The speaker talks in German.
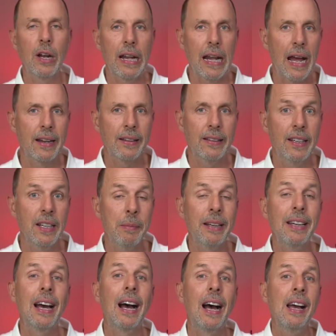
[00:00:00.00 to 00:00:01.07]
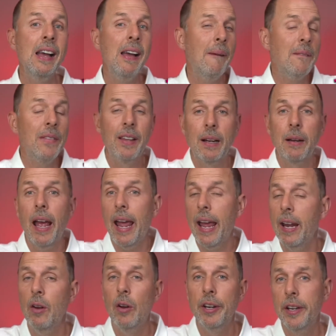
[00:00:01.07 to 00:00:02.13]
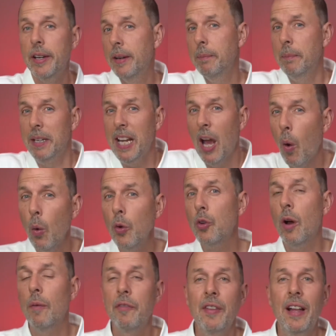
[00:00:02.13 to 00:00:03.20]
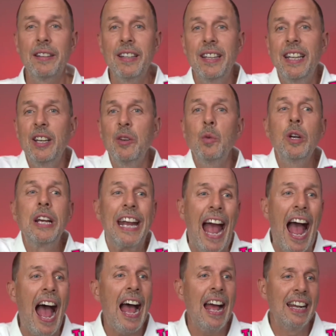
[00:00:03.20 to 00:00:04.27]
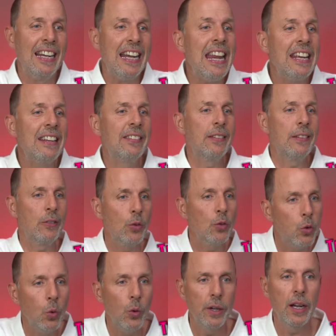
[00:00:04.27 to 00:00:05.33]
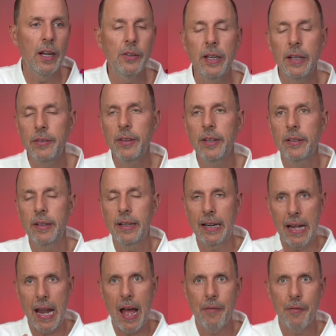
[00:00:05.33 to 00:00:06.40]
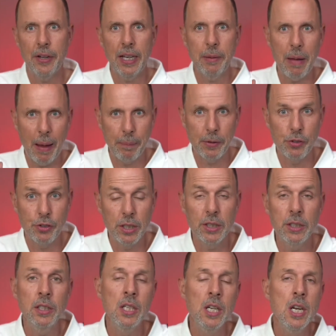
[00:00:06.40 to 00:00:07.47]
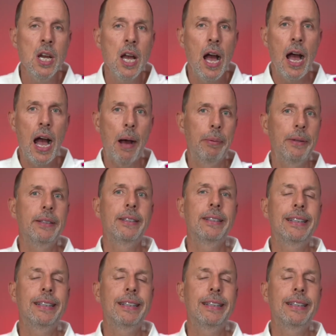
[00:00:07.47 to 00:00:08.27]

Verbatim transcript: auch klar, dass Lindemann da sagt, ey Leute, mit K.O.-Tropfen hatte ich hier nun gar nichts zu tun. Also das wird klar von ihm abgestritten. Aber